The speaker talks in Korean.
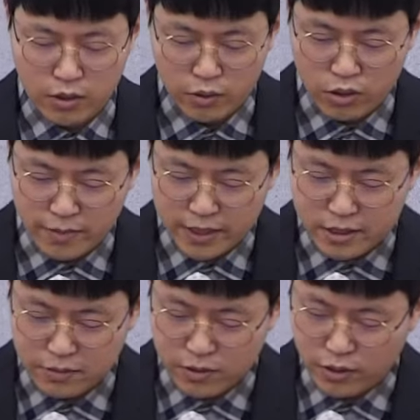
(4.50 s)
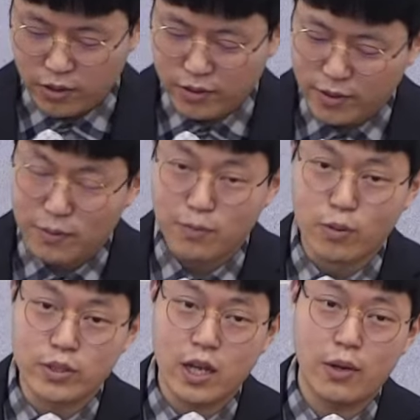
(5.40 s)
어. 오늘 말씀은요
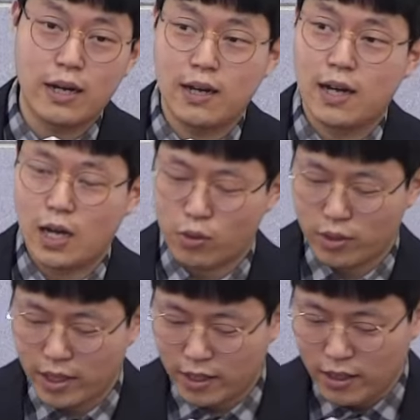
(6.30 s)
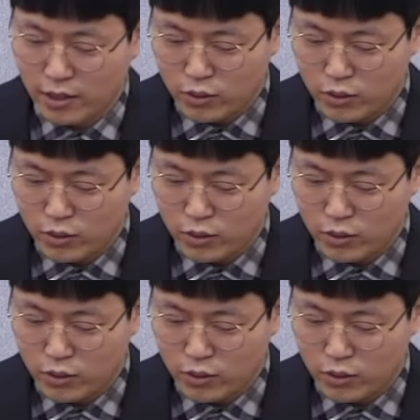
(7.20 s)
모세와 아론의